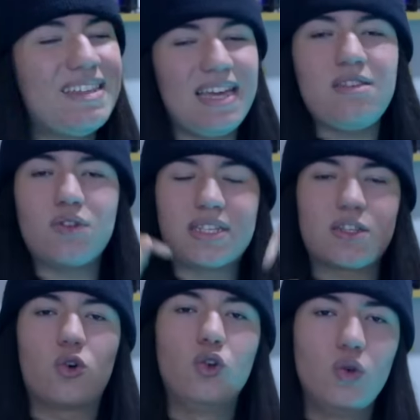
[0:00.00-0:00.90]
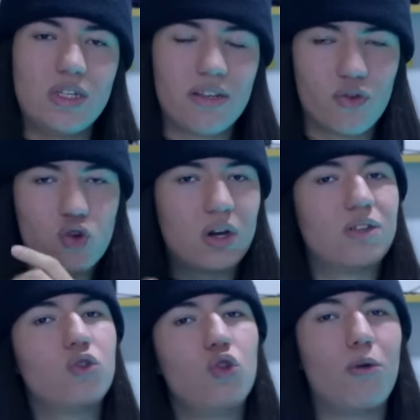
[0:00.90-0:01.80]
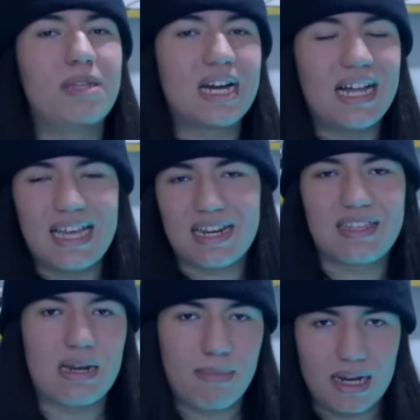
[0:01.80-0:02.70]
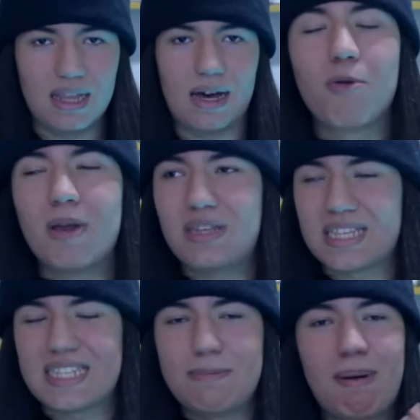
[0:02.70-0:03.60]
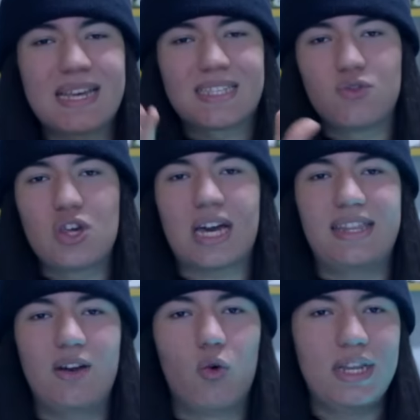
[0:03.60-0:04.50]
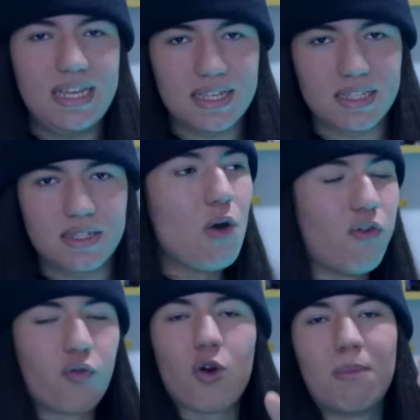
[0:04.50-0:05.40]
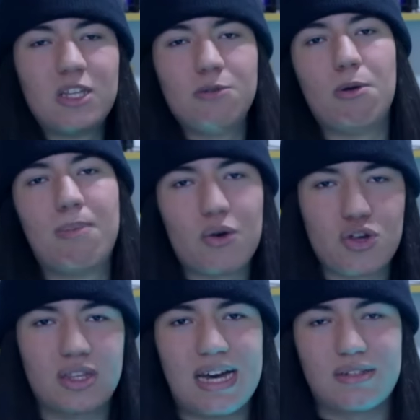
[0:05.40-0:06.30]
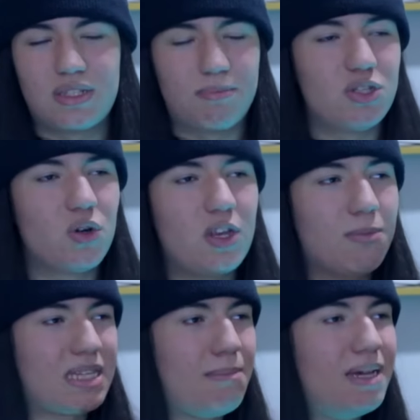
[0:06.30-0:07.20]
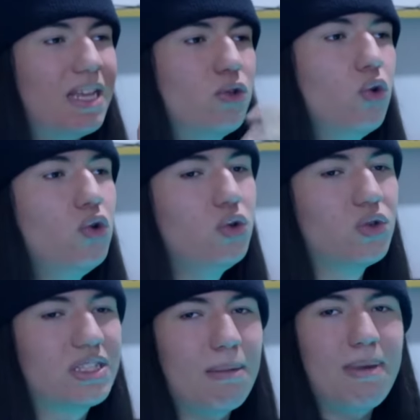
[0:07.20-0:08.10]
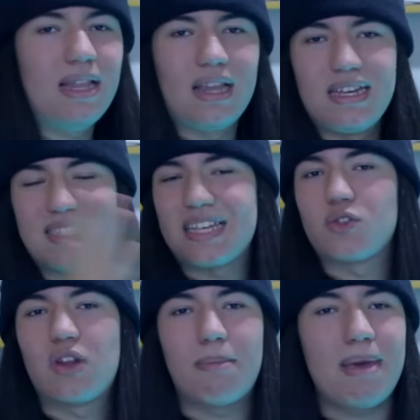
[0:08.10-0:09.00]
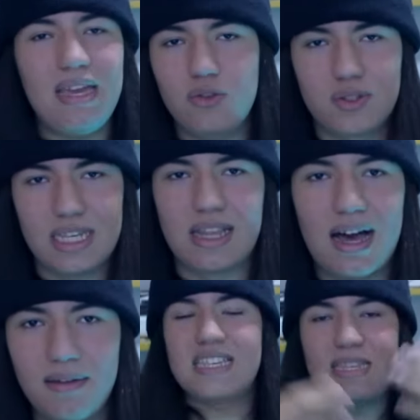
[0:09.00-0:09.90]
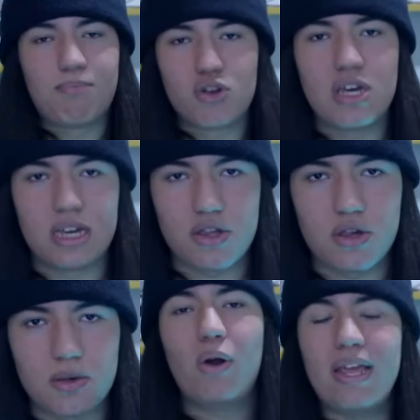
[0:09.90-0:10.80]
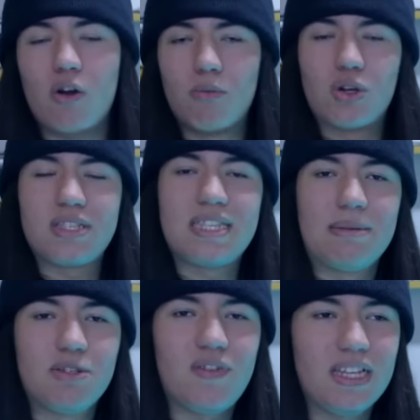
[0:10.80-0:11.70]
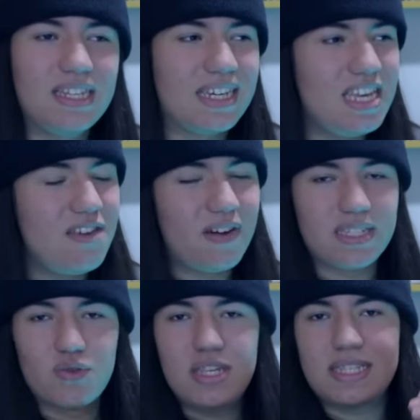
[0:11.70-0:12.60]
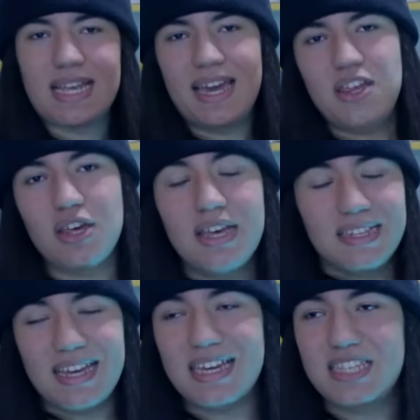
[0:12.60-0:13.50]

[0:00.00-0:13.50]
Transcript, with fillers: aí dentro dessas colunas eu vou jogando o nome da galera que trabalha lá. Por meio dessa separação de categorias, eu vou formando o meu banco de dados, depois eu crio uma tabela alunos, tabela estacionamento, sei lá, e assim por diante. Porém, como nós estamos falando aqui de invasão de site, tem que